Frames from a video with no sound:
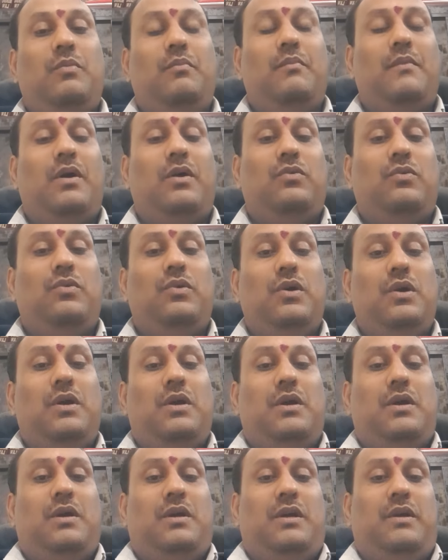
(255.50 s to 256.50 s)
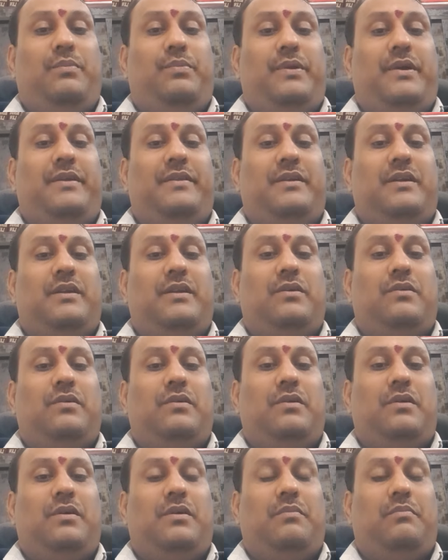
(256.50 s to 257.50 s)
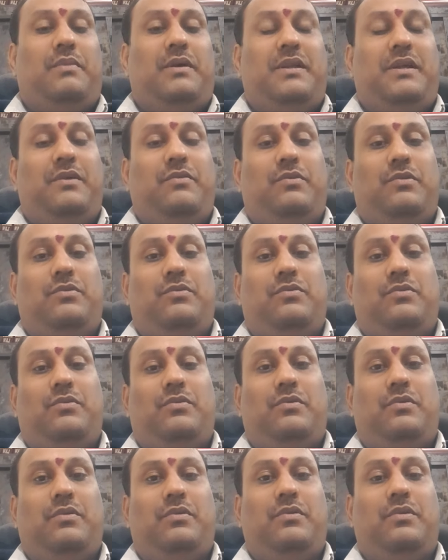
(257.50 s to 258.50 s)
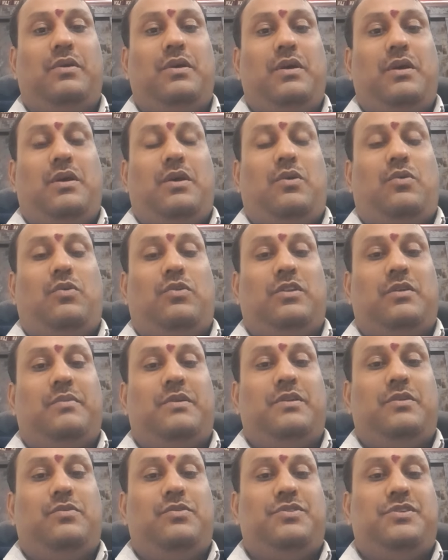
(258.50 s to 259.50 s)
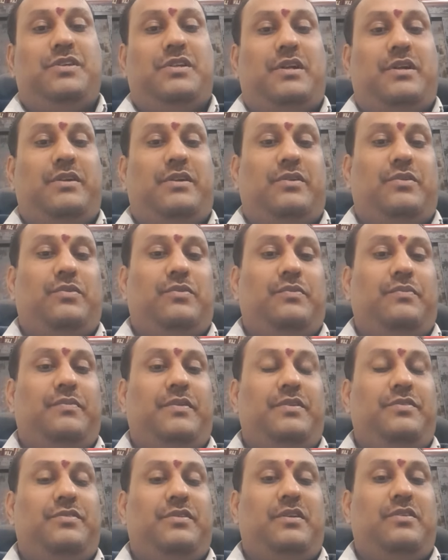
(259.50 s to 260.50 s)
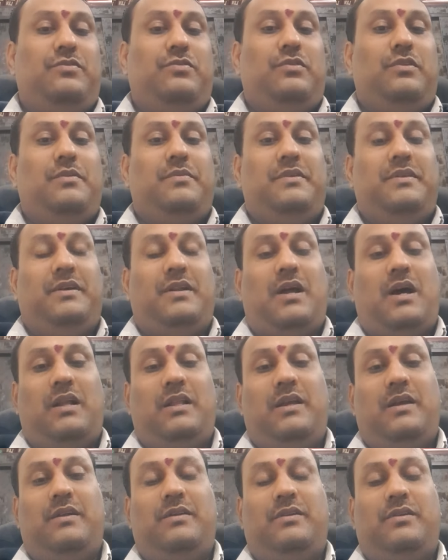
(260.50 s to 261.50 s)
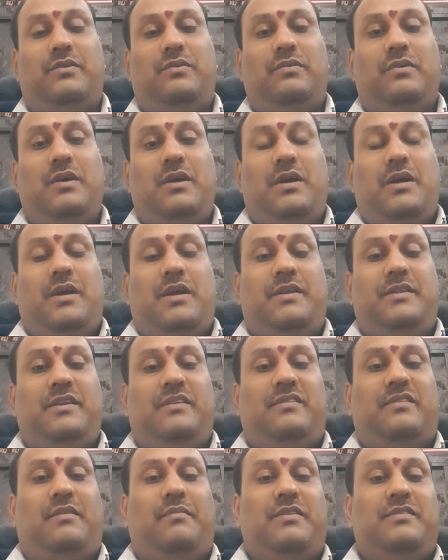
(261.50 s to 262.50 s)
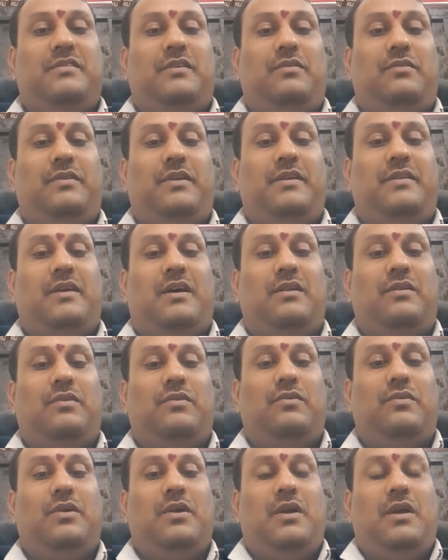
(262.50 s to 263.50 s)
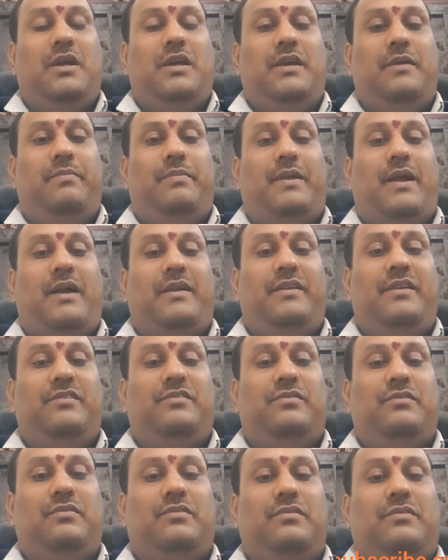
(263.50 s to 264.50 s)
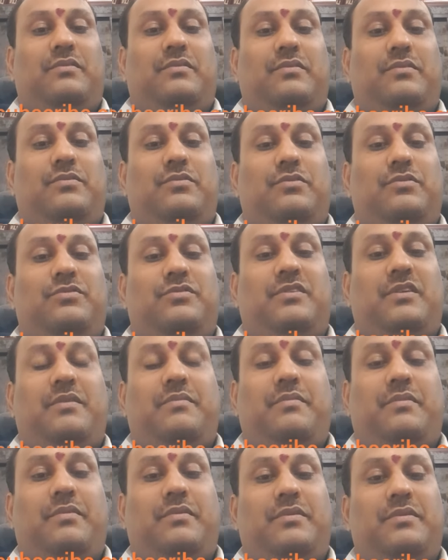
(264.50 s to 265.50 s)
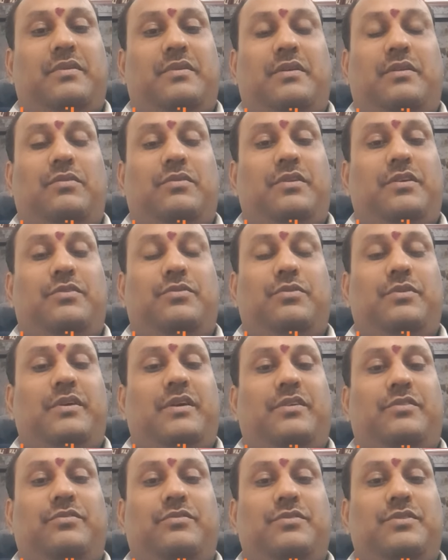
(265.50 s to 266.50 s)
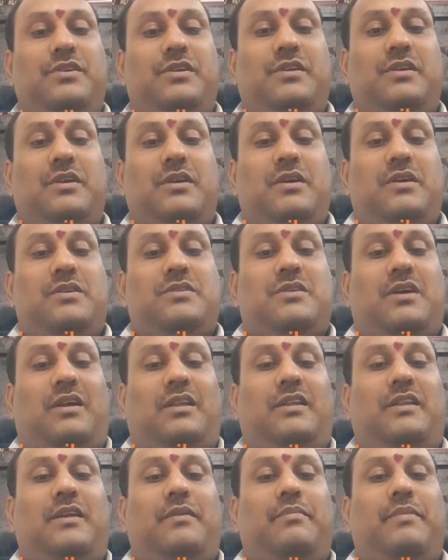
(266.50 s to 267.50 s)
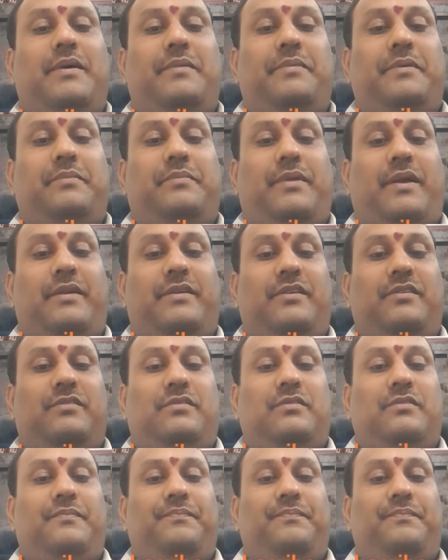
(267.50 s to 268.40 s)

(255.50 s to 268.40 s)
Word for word: నాకు ఇప్పుడు ఏంటంటే మరి ఎవనుకో కొంతమందికి వచ్చిరు అంటారు ఇన్సూరెన్స్ కొంతమందికి రాలే అంటారు ఇన్ని సమస్యలు ఉన్నాయి దాంట్లో ఈ ప్రాక్టీసు చూస్తే ఇట్లా ఉంది టూ ఇయర్స్ నుంచి చాలా దెబ్బ అయిపోయింది ప్రాక్టీస్